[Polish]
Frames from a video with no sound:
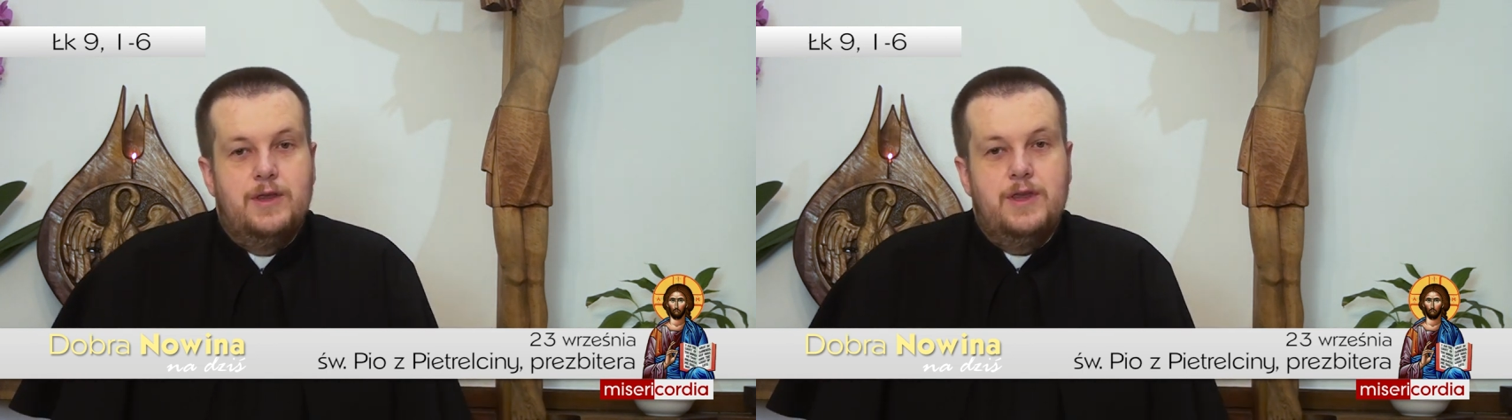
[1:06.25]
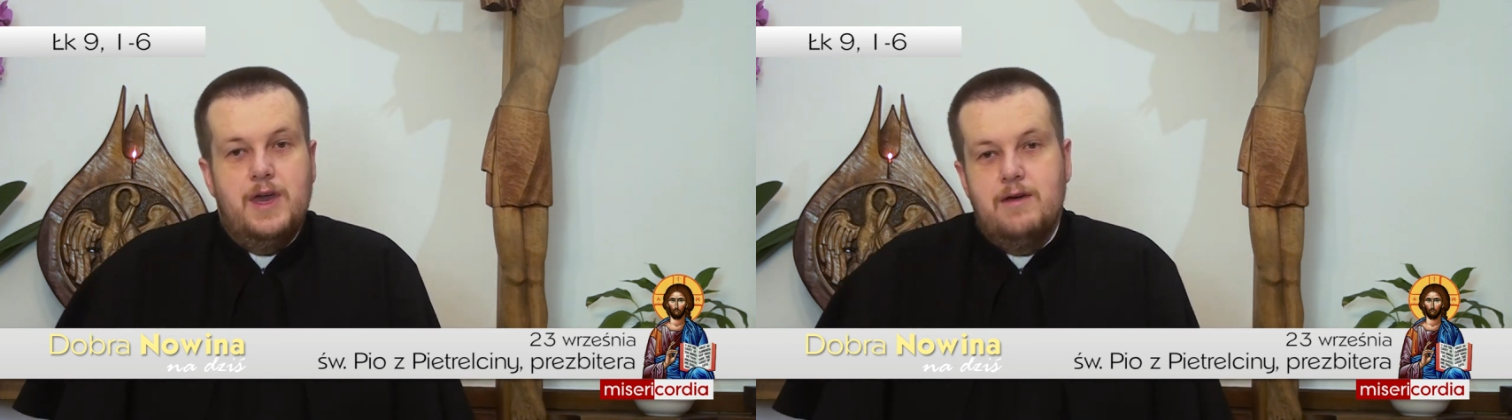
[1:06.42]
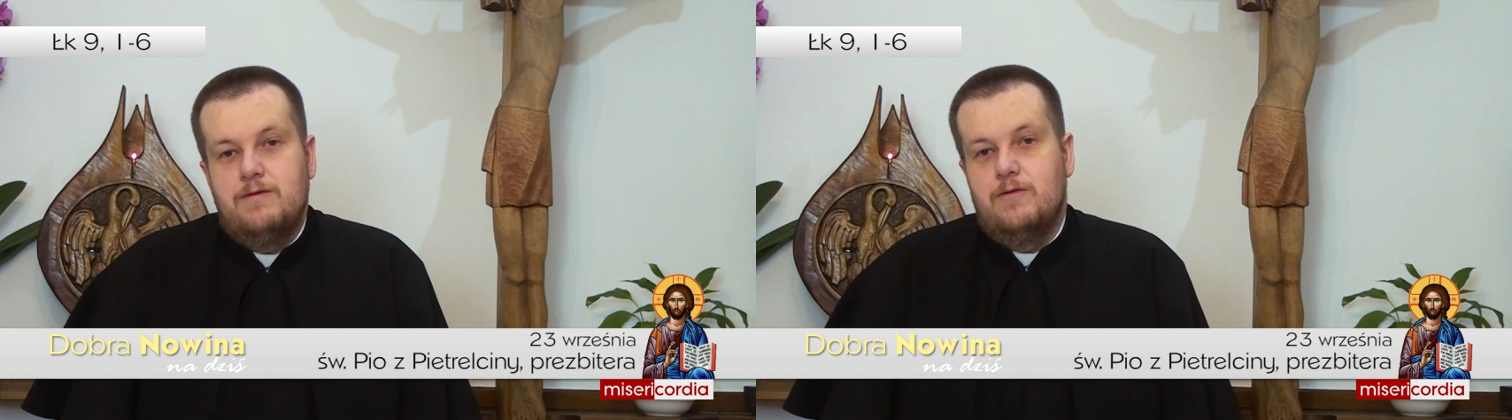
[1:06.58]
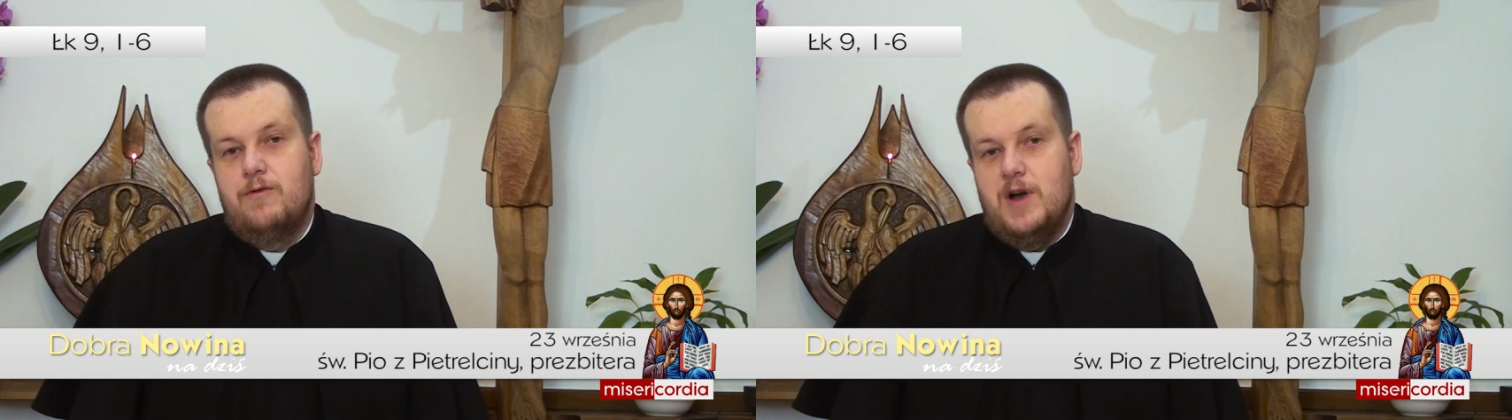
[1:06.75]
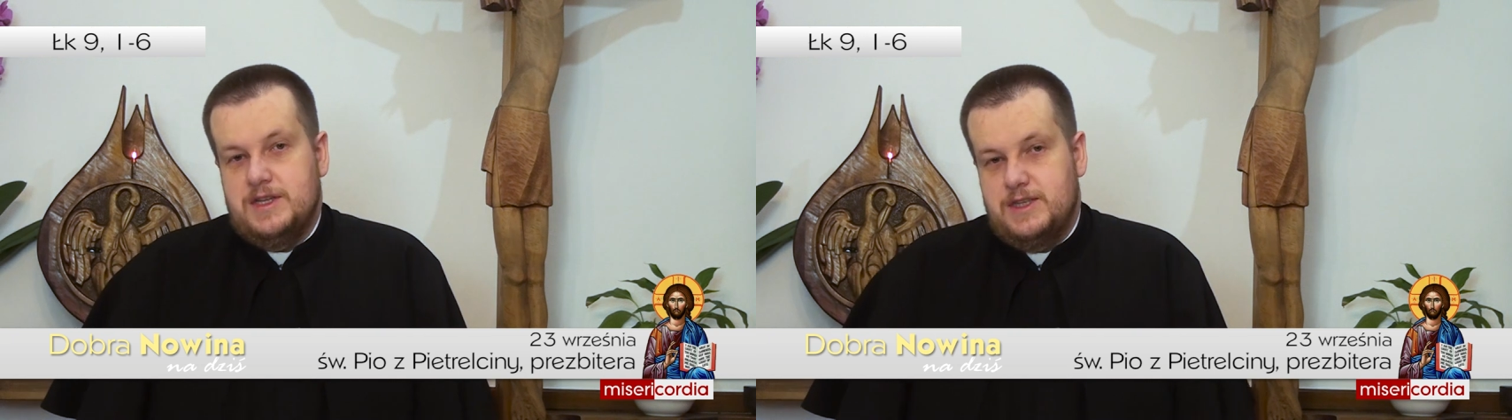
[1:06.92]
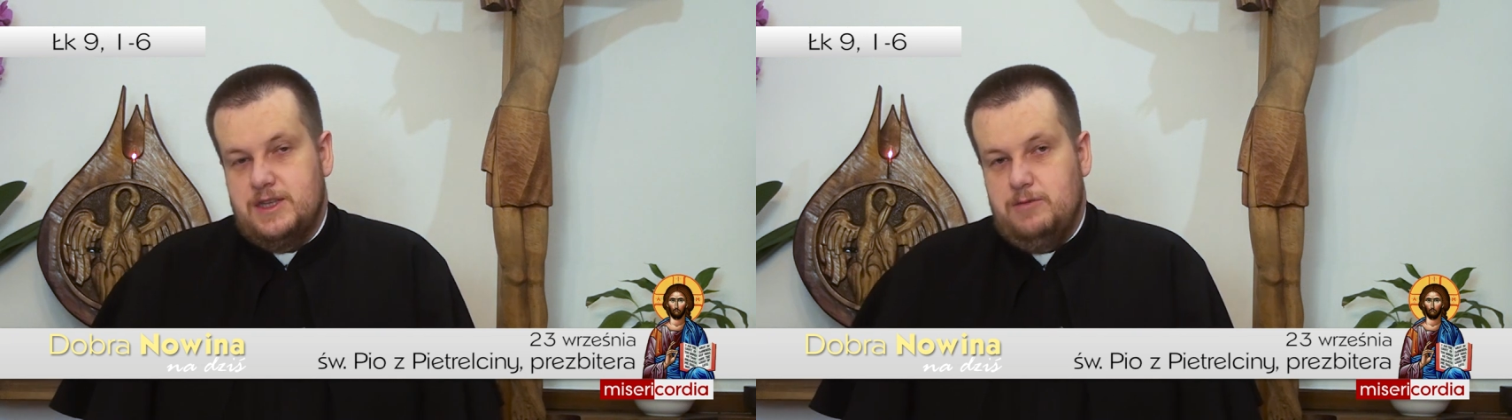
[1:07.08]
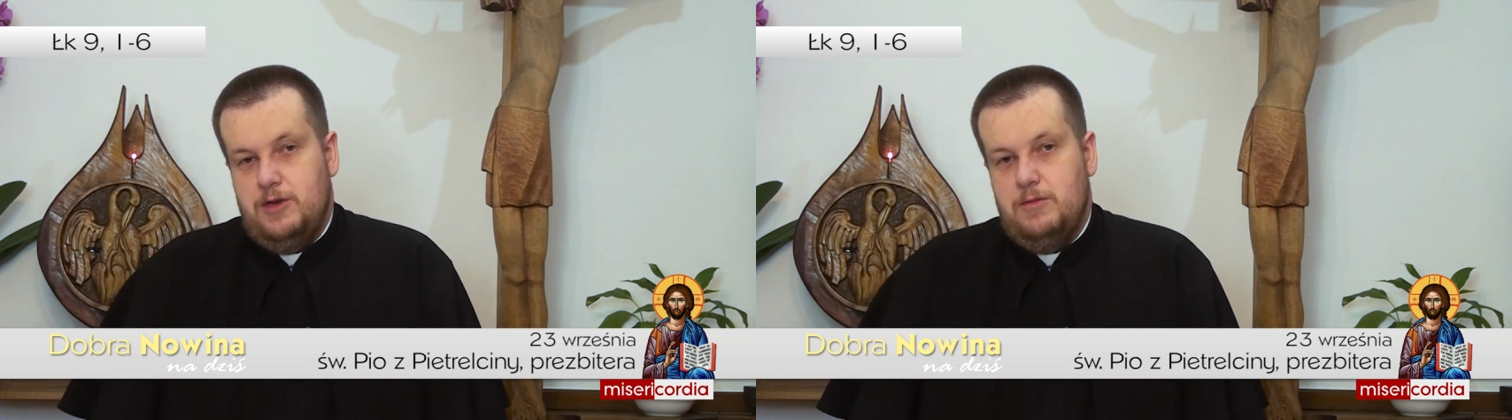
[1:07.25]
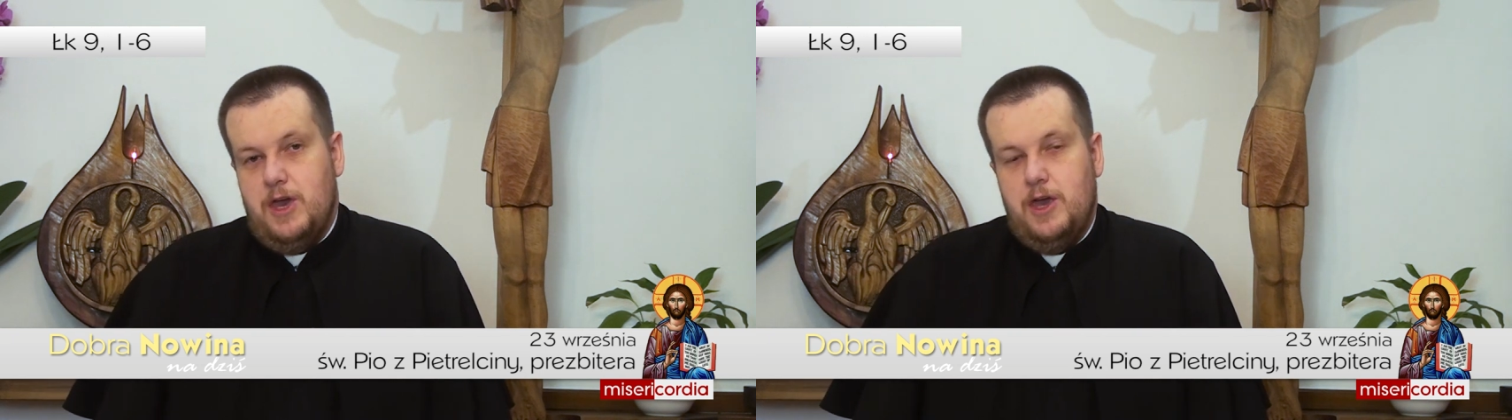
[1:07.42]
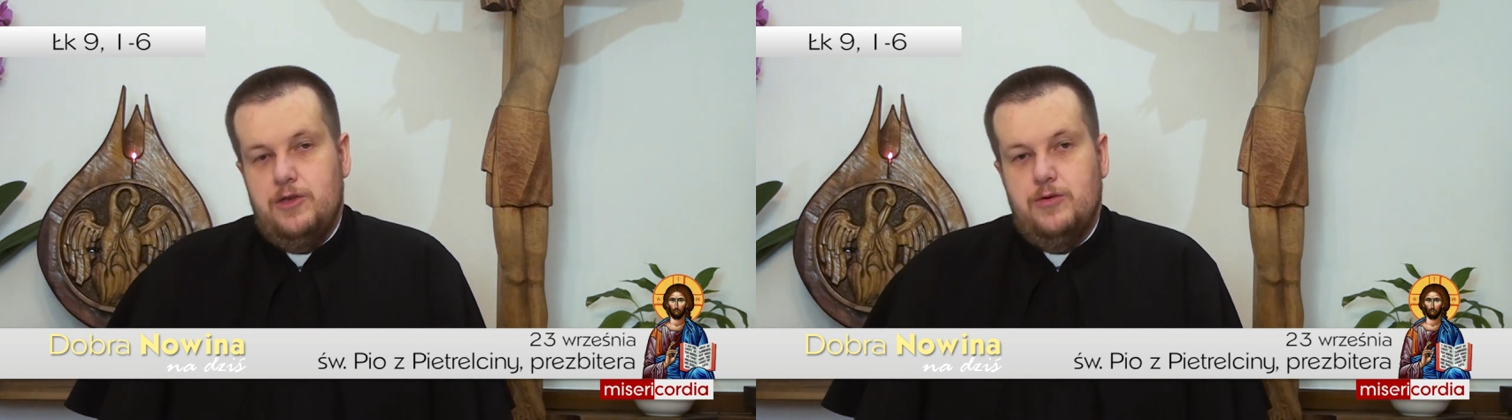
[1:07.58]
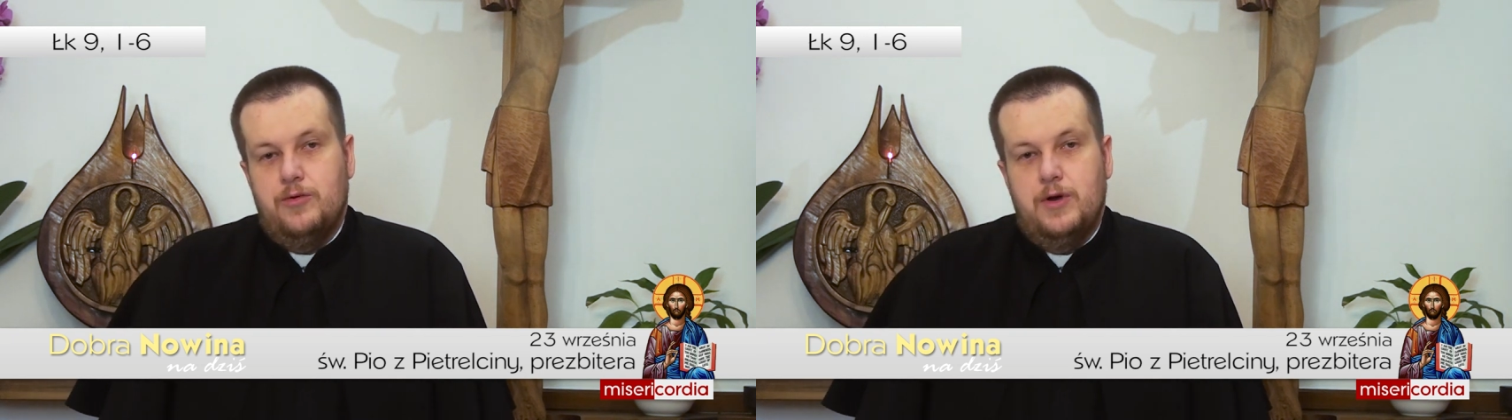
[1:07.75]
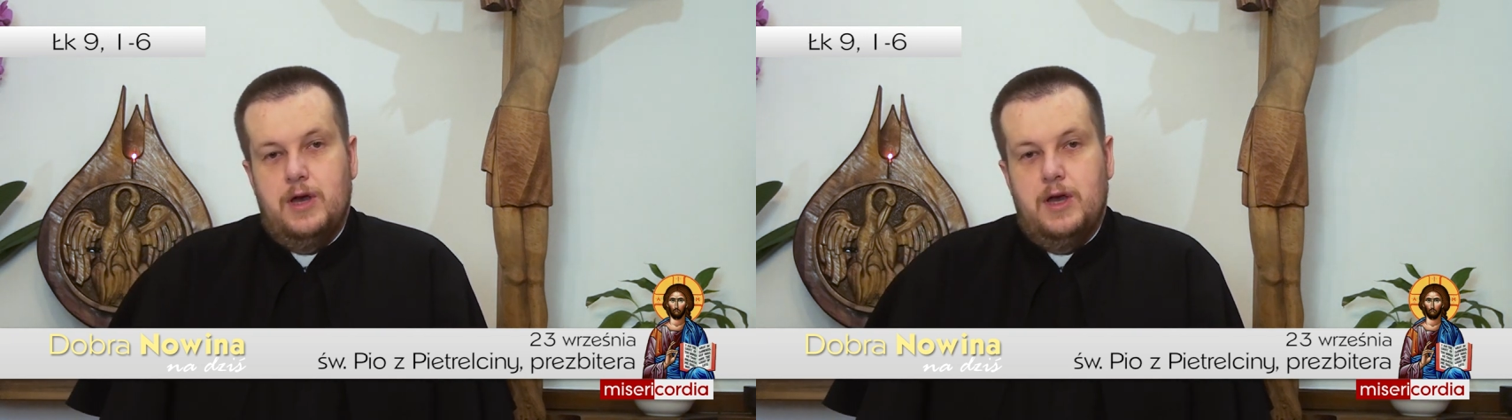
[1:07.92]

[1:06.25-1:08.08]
nie we własnym imieniu